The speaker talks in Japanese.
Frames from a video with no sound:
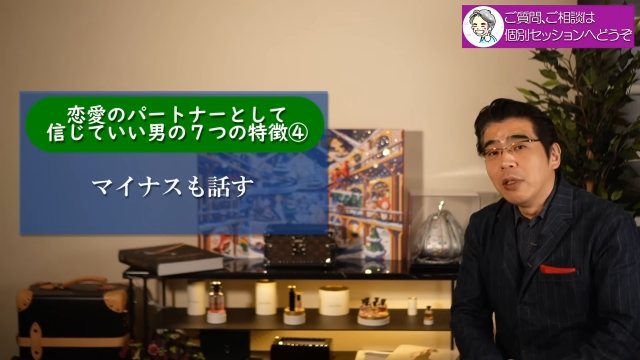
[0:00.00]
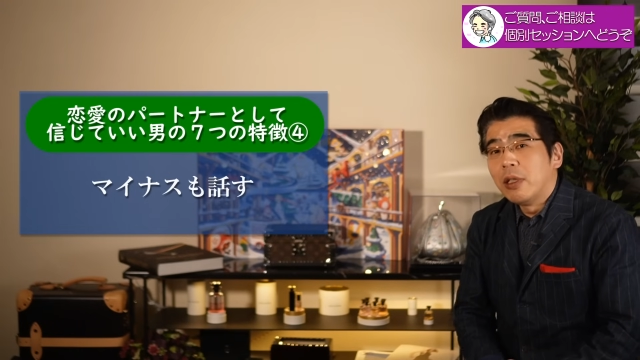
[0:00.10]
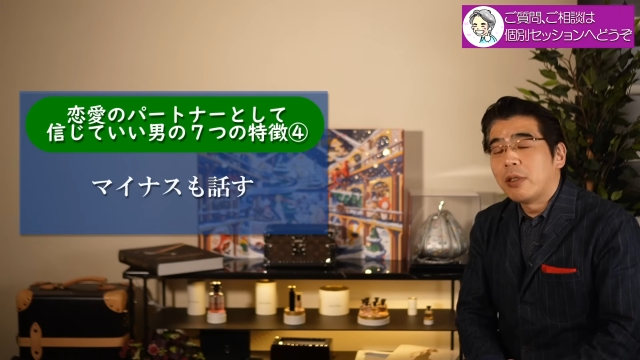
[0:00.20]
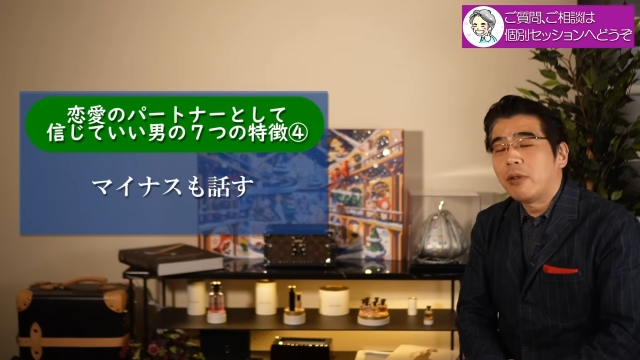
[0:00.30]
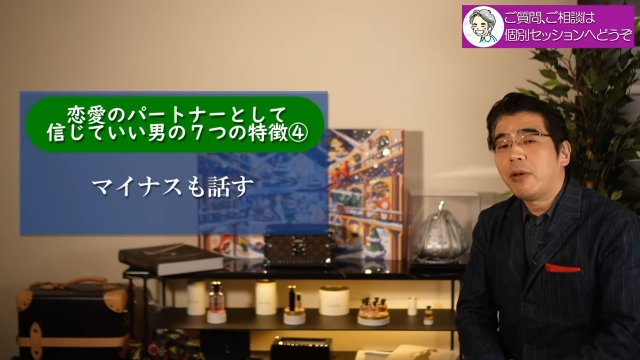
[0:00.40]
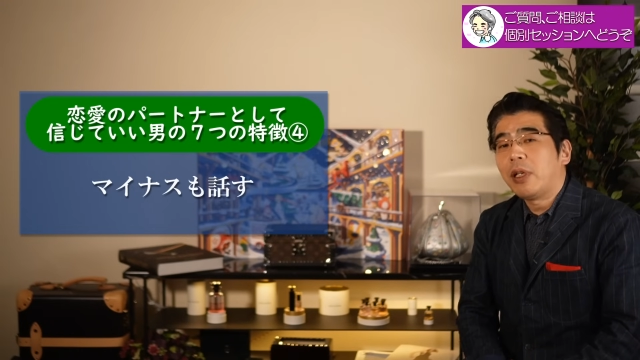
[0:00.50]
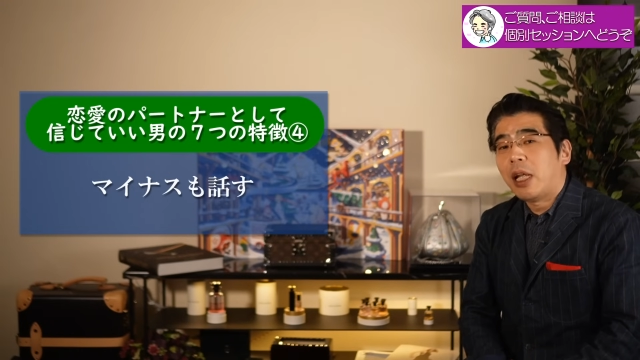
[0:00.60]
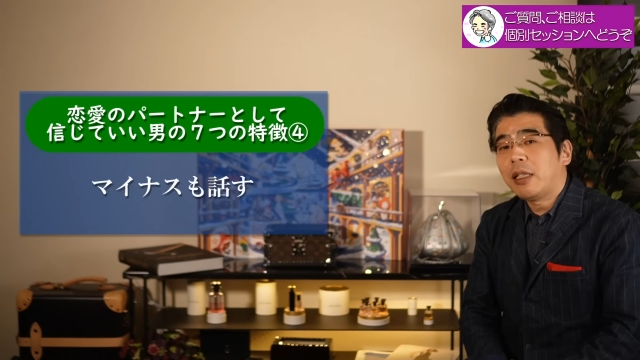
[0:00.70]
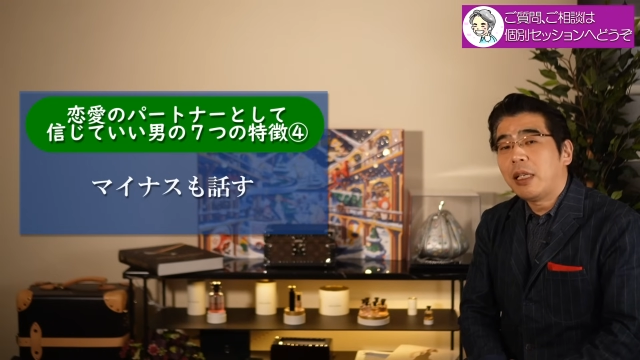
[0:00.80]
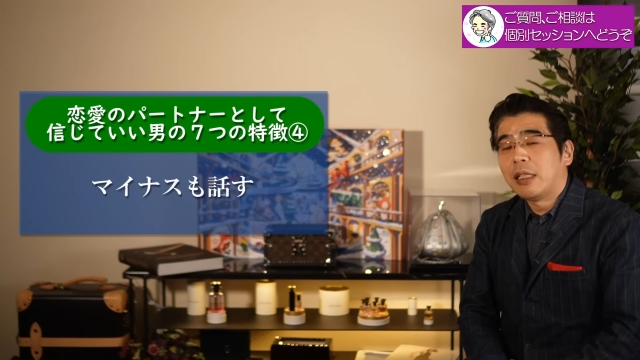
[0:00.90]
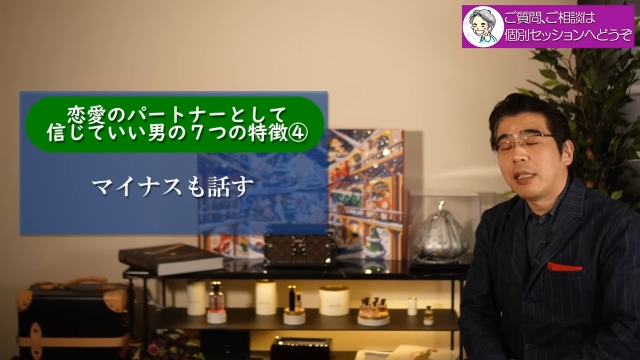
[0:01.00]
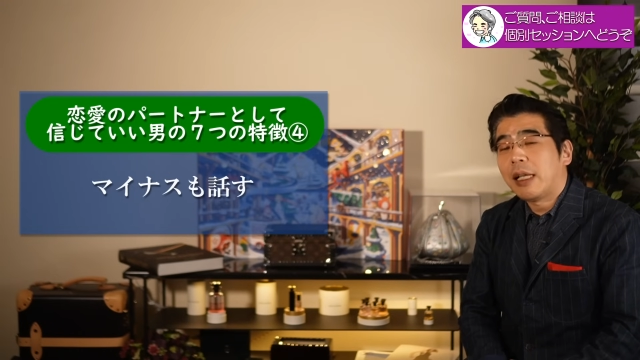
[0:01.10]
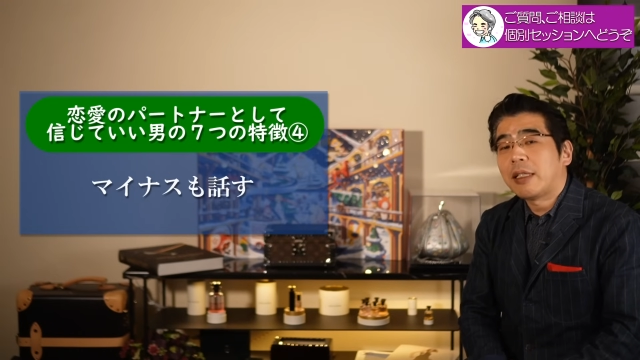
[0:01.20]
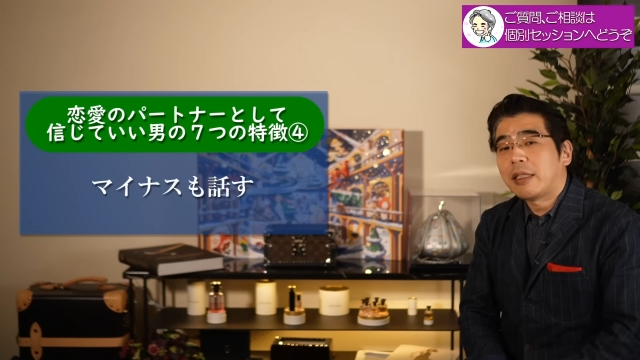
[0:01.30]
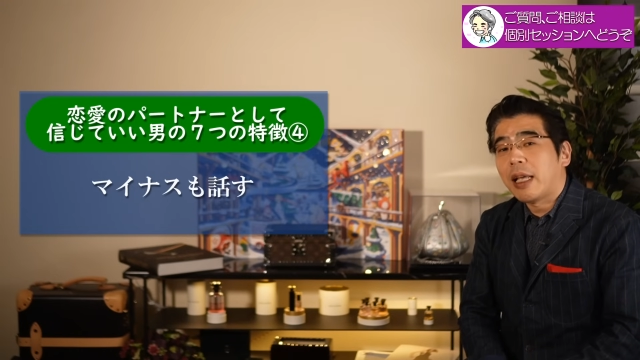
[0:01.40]
それをあなたに
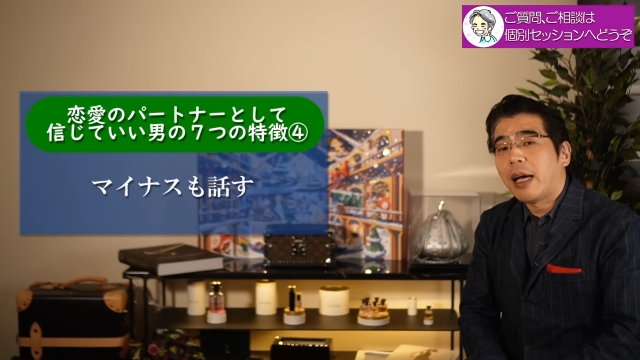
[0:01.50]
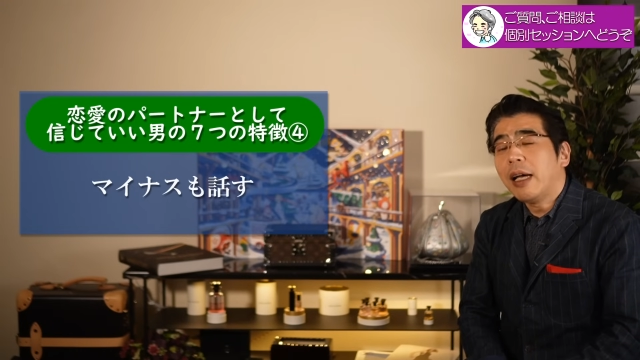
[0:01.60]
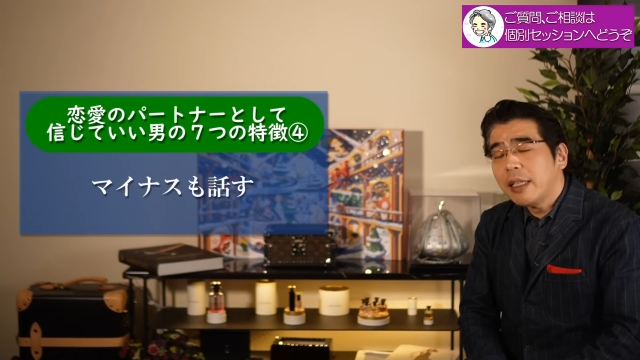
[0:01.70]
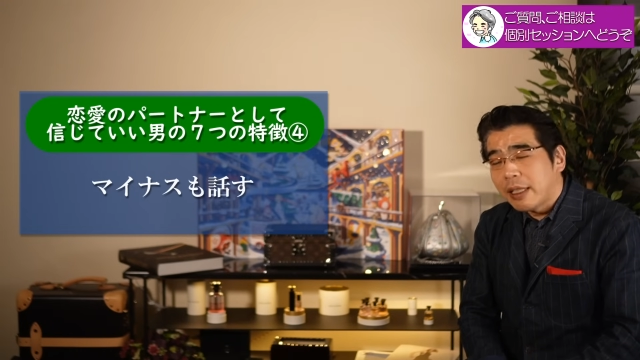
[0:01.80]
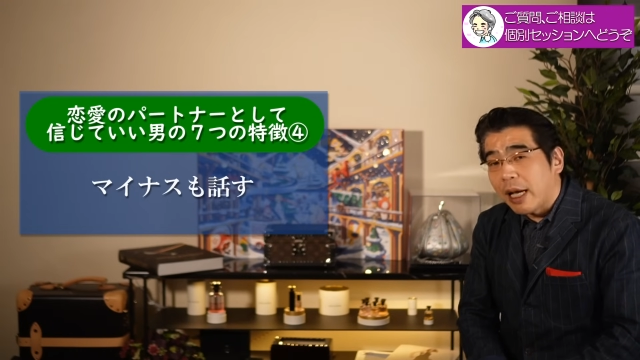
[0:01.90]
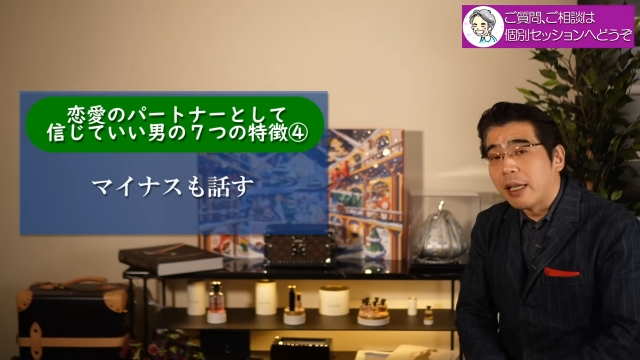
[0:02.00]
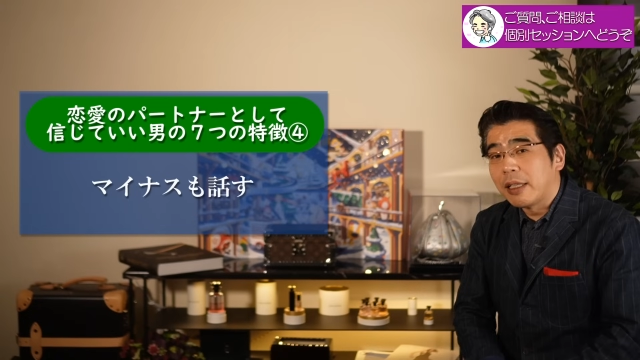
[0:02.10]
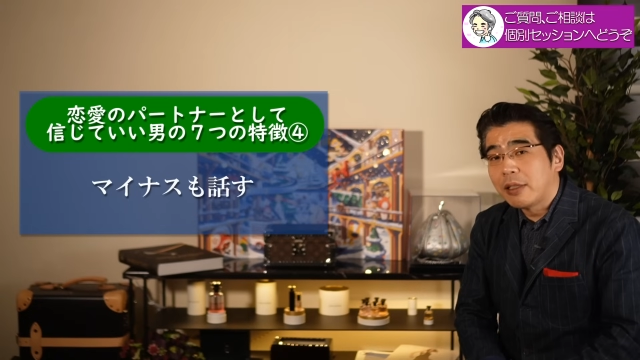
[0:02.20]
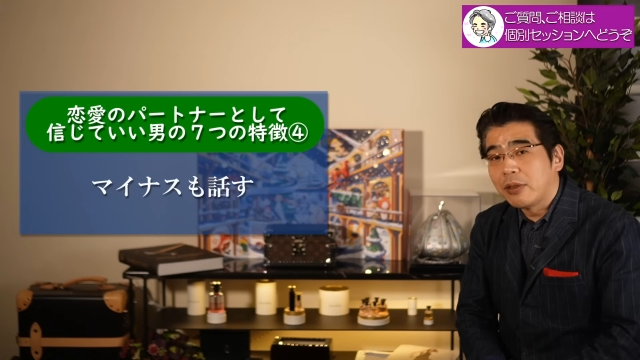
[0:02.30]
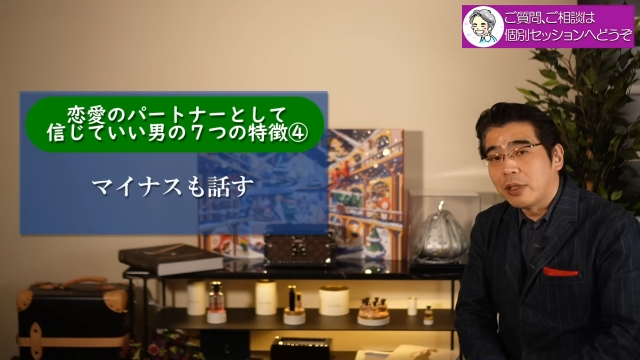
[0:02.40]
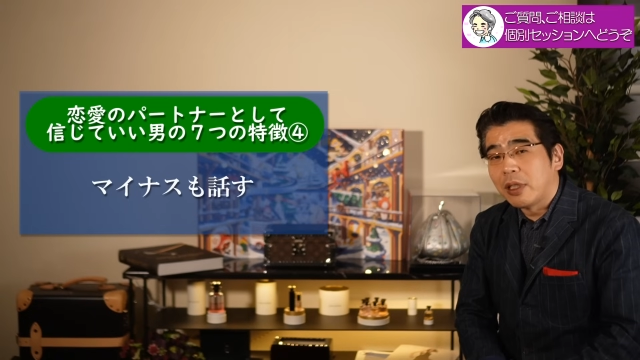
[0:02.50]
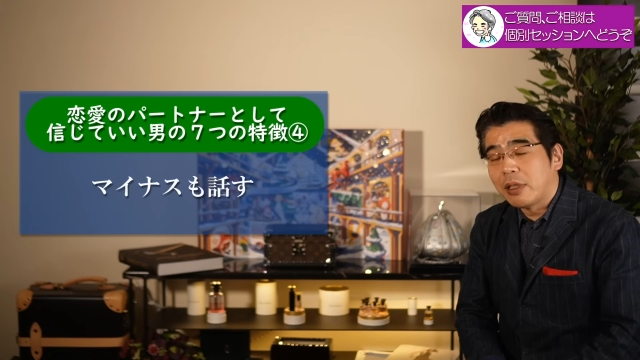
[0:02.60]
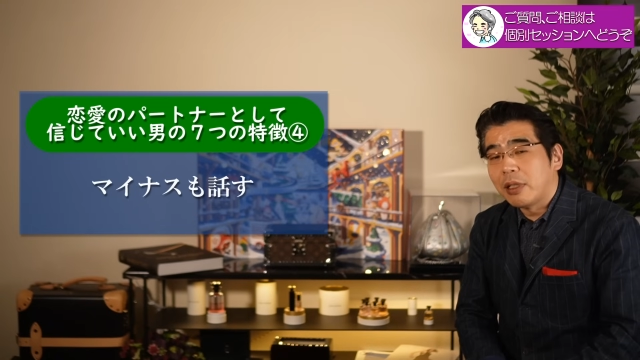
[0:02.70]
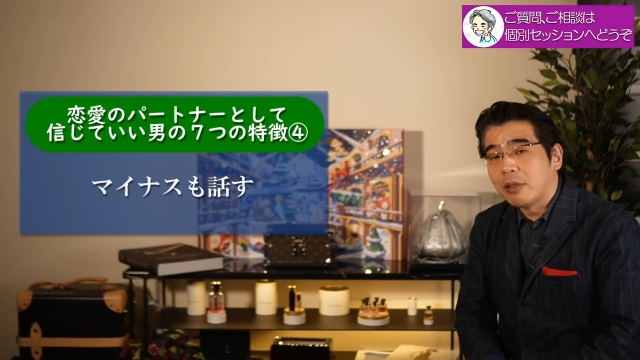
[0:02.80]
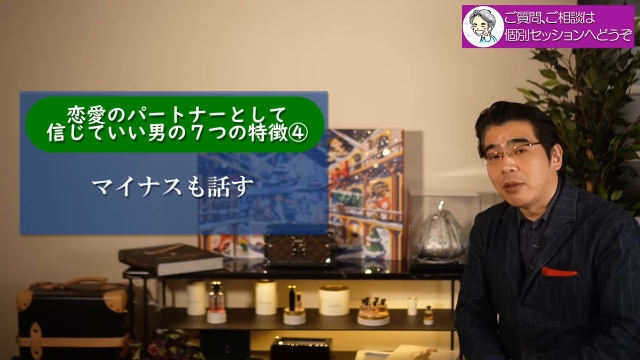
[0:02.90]
対してあえて話をして
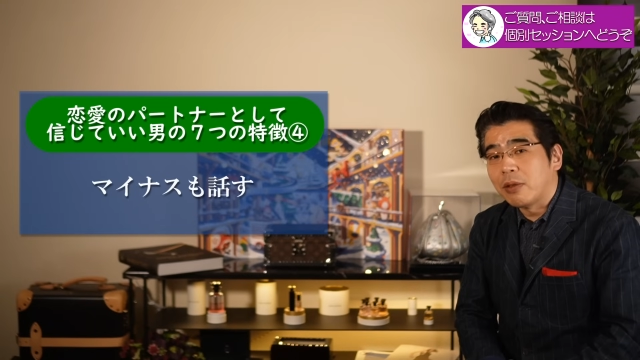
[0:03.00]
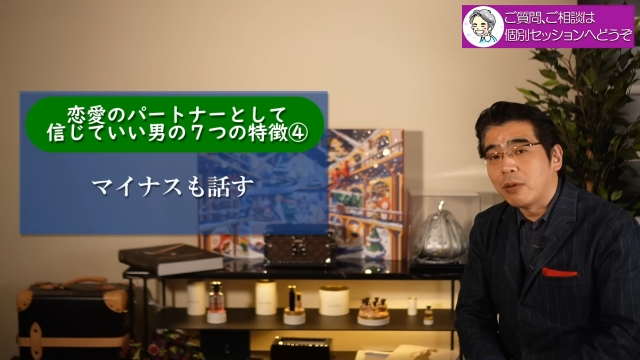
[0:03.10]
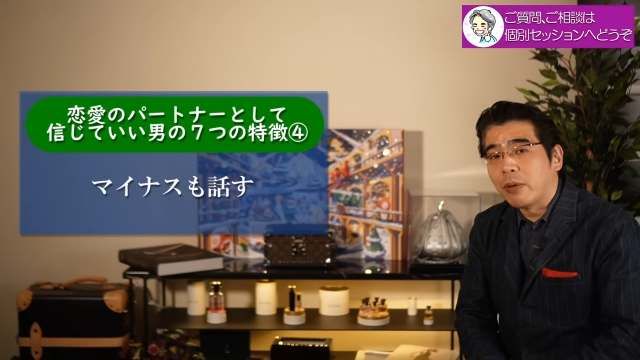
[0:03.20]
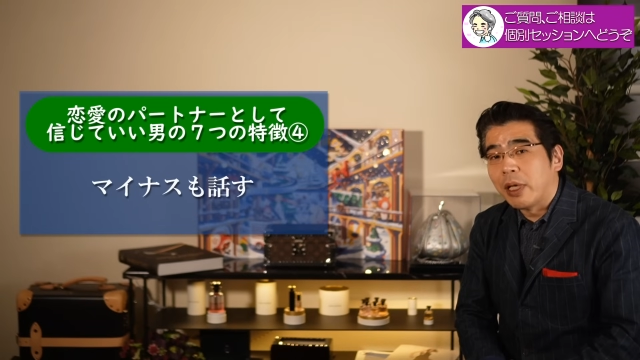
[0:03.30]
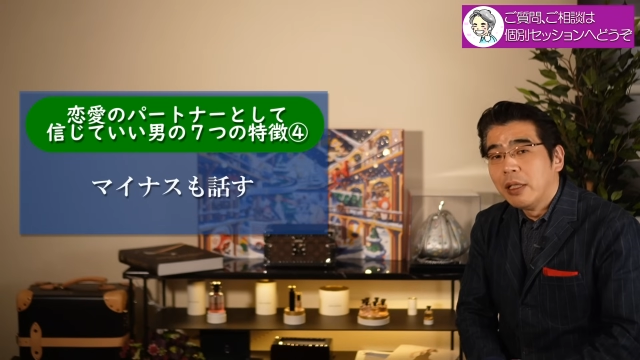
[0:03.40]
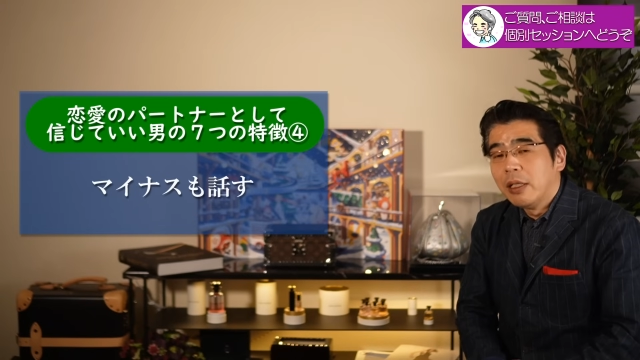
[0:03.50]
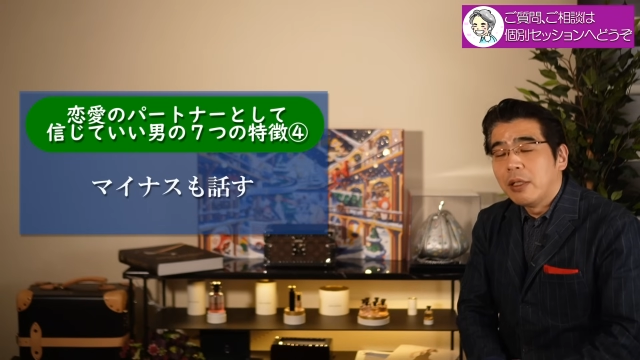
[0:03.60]
くれるということは